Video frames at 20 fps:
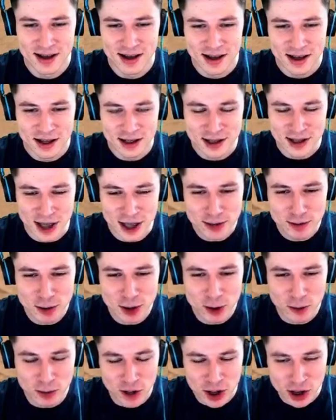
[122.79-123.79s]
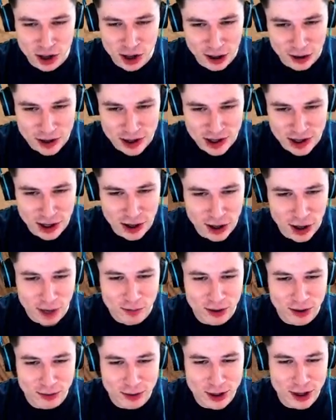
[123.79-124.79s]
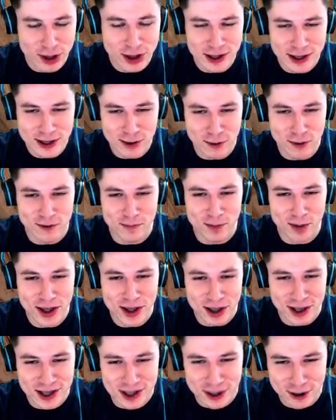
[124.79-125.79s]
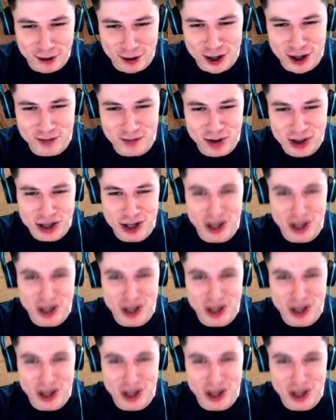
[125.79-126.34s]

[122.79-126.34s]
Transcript: Знаешь, почему мне не нравится этот трек? Потому что они стоят в пять раз дороже обычных